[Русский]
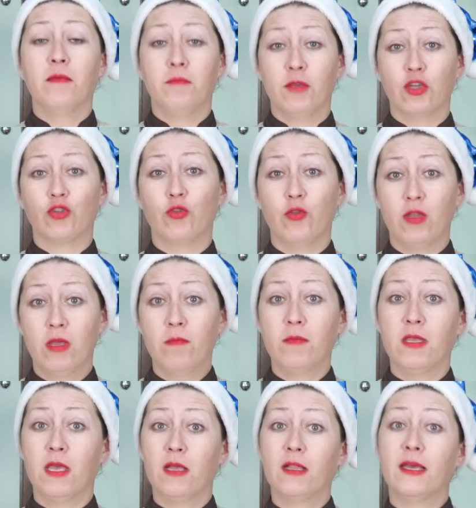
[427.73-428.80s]
между ним
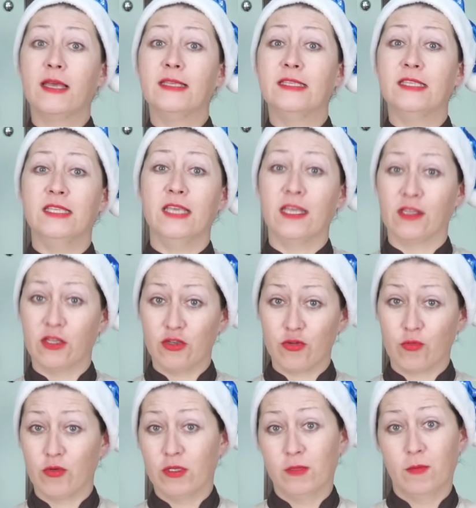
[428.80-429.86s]
делая
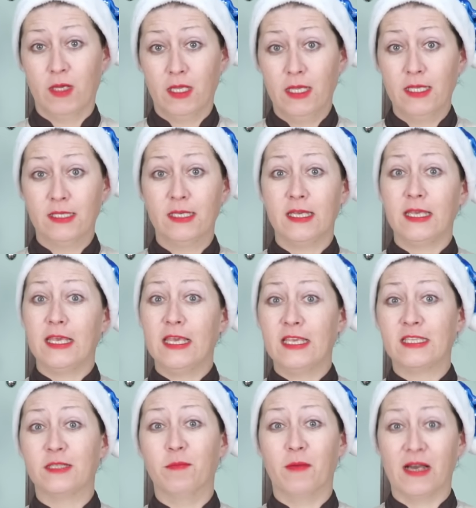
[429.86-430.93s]
сеточку из майонеза
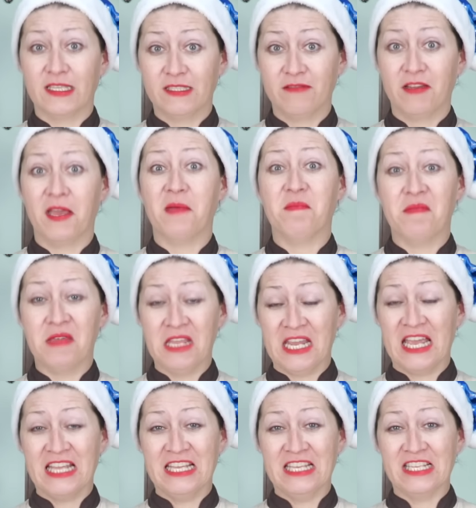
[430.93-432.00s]
и смазывая
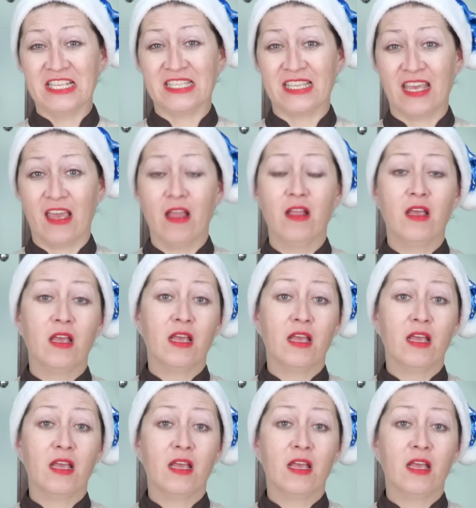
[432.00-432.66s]
периодически.